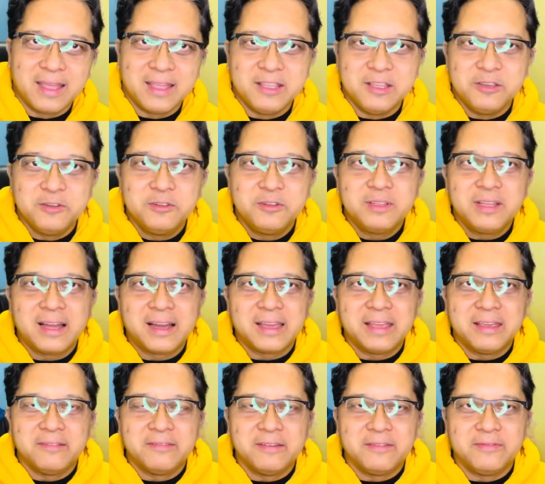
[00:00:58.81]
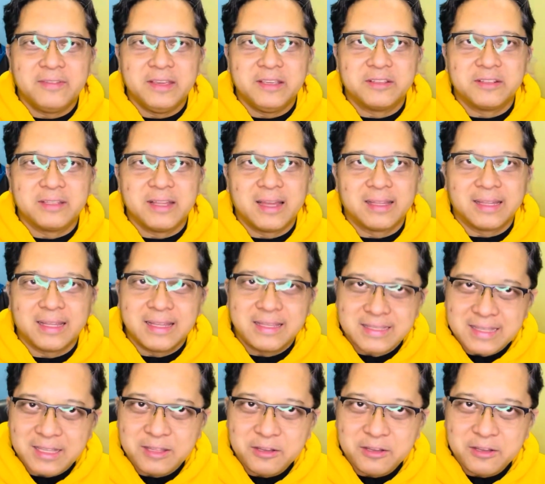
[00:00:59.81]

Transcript: And yun ang i-feature natin. Isa